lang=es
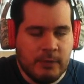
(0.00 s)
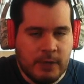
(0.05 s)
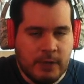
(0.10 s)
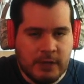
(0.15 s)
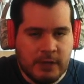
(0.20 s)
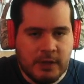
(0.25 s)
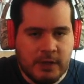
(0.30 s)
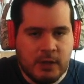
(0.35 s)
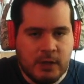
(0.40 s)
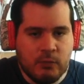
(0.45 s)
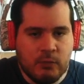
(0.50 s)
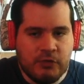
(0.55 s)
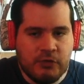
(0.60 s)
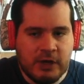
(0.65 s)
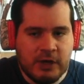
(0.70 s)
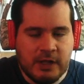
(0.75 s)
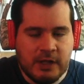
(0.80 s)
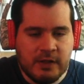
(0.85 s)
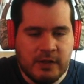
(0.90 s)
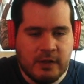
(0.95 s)
Así que muchas
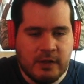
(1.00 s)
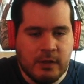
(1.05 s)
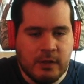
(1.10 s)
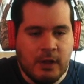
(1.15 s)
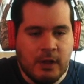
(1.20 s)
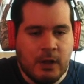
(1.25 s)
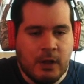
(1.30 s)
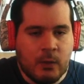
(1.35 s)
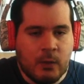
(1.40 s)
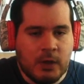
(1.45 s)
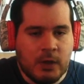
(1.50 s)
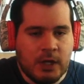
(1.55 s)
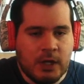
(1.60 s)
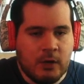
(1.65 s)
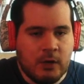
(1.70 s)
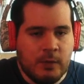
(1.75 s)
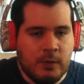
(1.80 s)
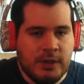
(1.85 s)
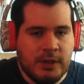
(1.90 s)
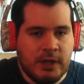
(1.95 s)
gracias. Cualquier
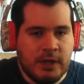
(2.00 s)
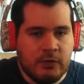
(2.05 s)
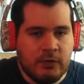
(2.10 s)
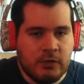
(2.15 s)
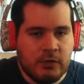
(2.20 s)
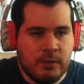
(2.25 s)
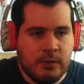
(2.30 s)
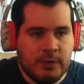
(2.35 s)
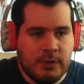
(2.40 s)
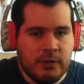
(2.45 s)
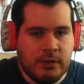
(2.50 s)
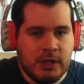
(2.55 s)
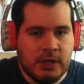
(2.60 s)
comentario, yo siempre estoy